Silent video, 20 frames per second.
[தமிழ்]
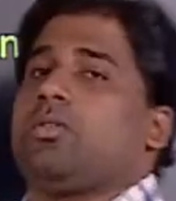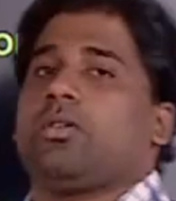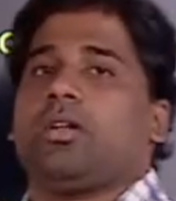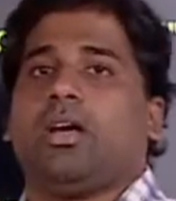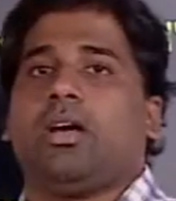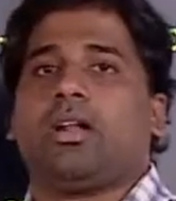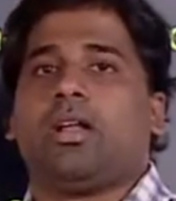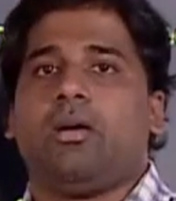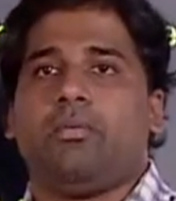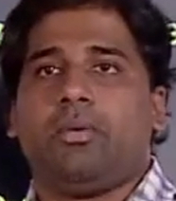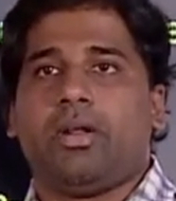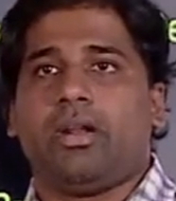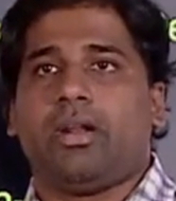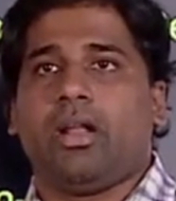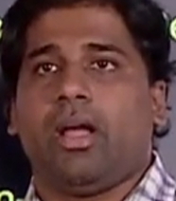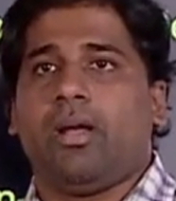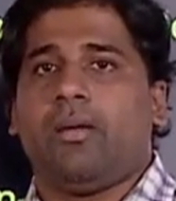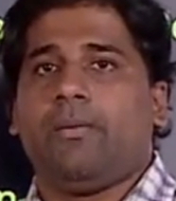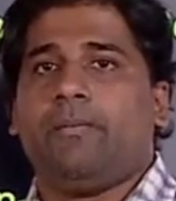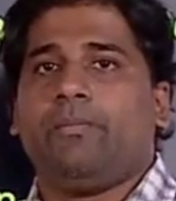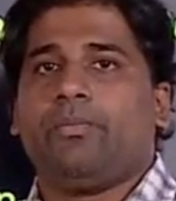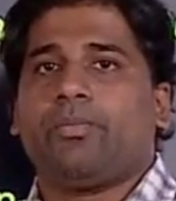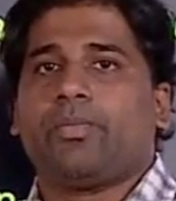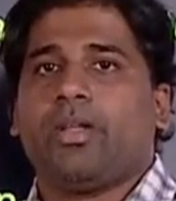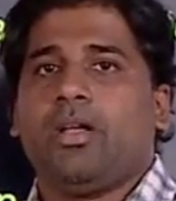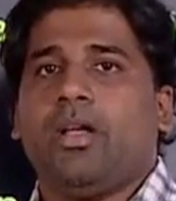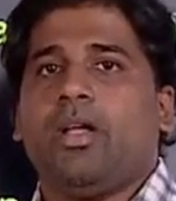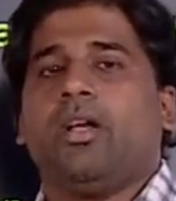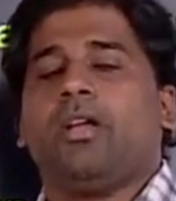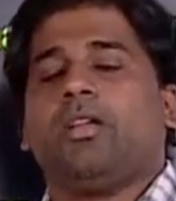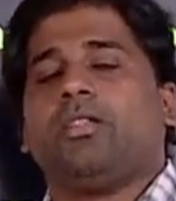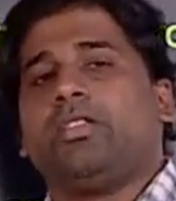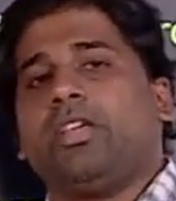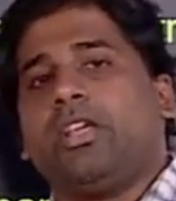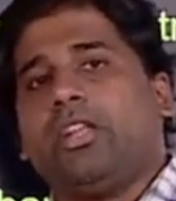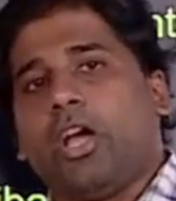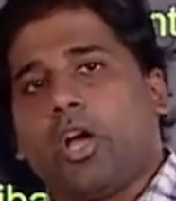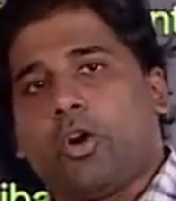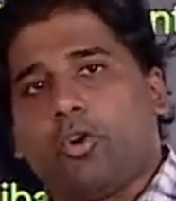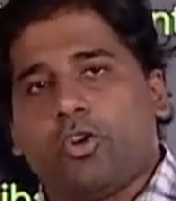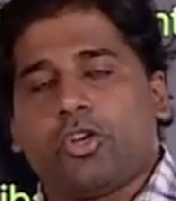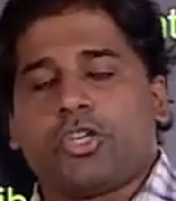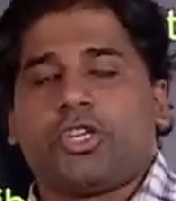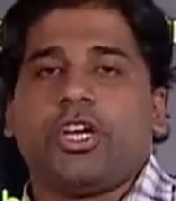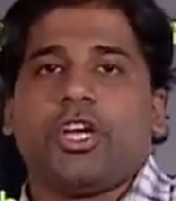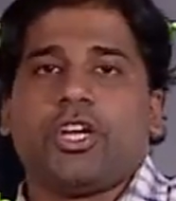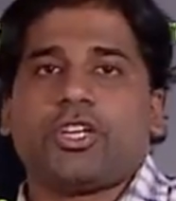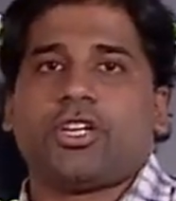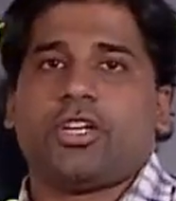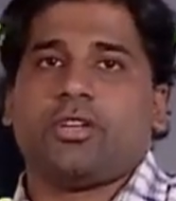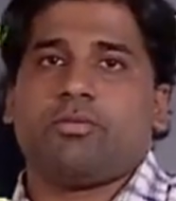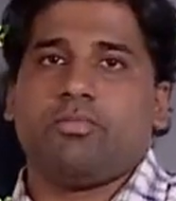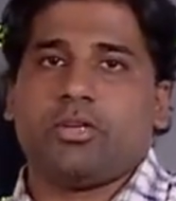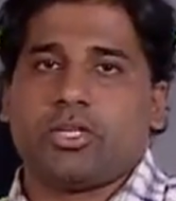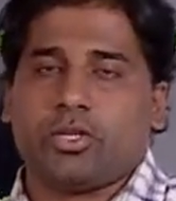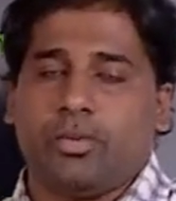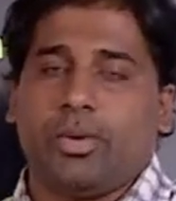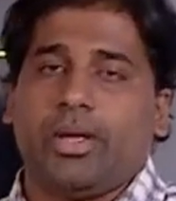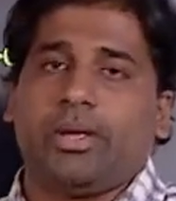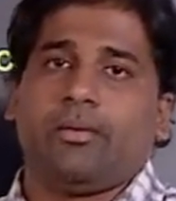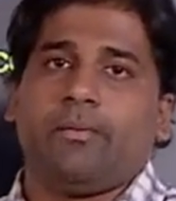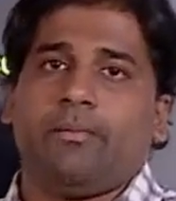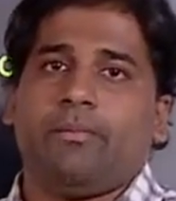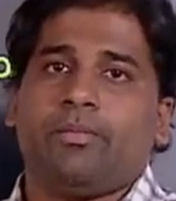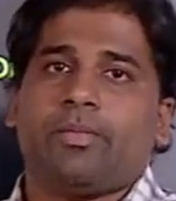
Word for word: சொன்னார் அப்படின்னா தி நெகோசியேஷன் பிட்வீன்